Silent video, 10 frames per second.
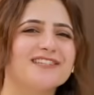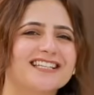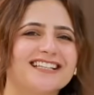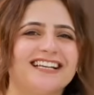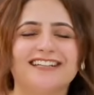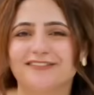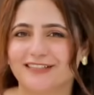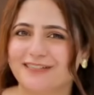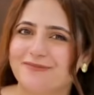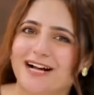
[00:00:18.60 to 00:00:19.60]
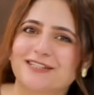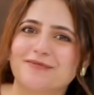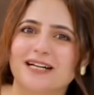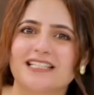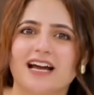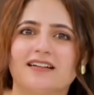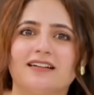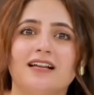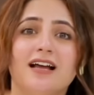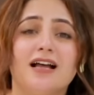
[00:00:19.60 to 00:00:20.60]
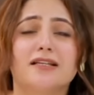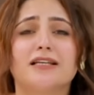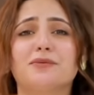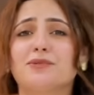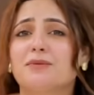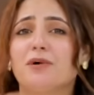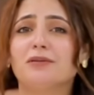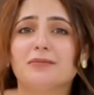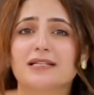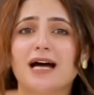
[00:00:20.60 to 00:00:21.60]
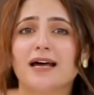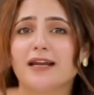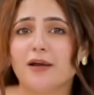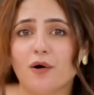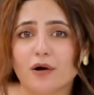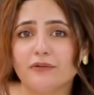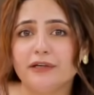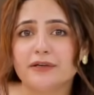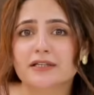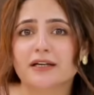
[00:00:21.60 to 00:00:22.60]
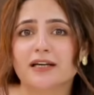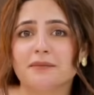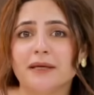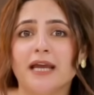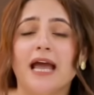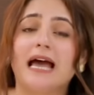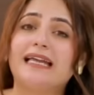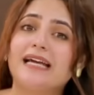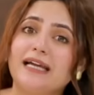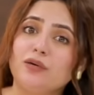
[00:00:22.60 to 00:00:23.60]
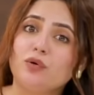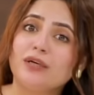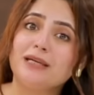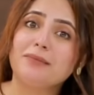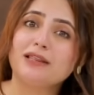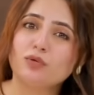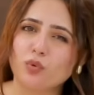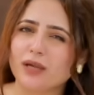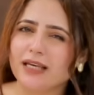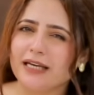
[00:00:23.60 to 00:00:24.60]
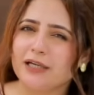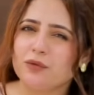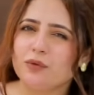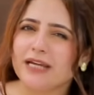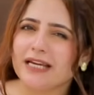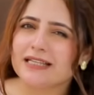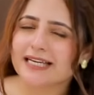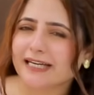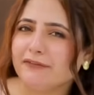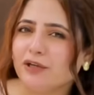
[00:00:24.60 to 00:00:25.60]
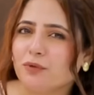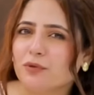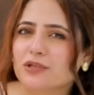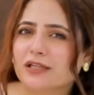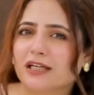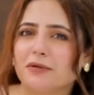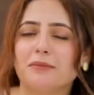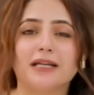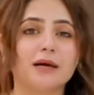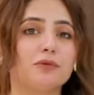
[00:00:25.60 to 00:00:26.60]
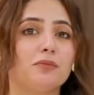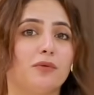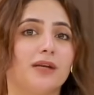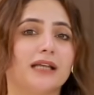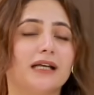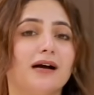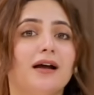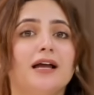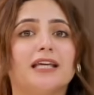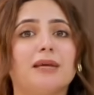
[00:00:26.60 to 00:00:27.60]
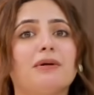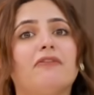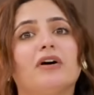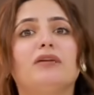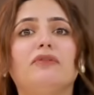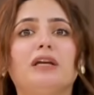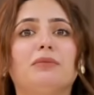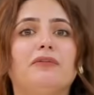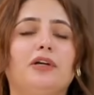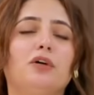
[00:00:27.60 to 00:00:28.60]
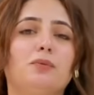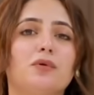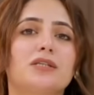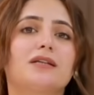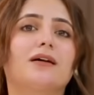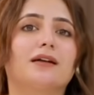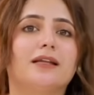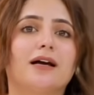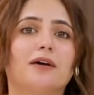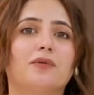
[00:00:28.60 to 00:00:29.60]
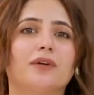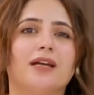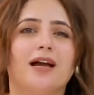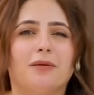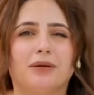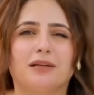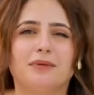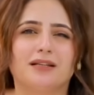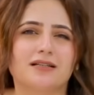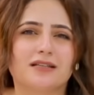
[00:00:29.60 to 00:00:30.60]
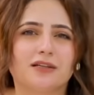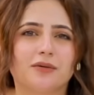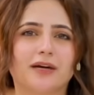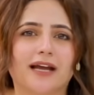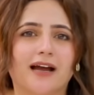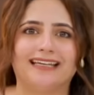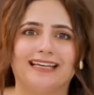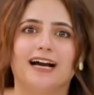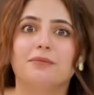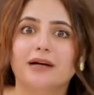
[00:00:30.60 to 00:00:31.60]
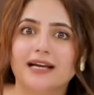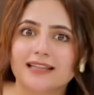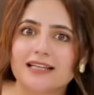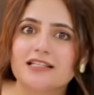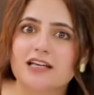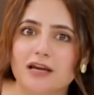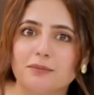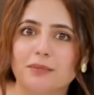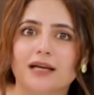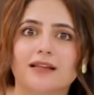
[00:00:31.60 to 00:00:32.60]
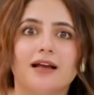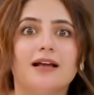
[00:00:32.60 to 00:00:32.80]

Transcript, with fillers: जसलीन एंड वेलकम बैक टू माय चैनल सिंस मुझे बहुत मज़ा आ रहा है ये हॉल वीडियोस करने में एंड आई नो कि मैं थोड़ा लेट हूँ ये सेकंड वीडियो पोस्ट करने में मैंने आपको बोला था कि मैं वन वीक में वीडियो पोस्ट कर दिया करूंगी बट अभी दस दिन हो गए हैं हम गए थे जनपद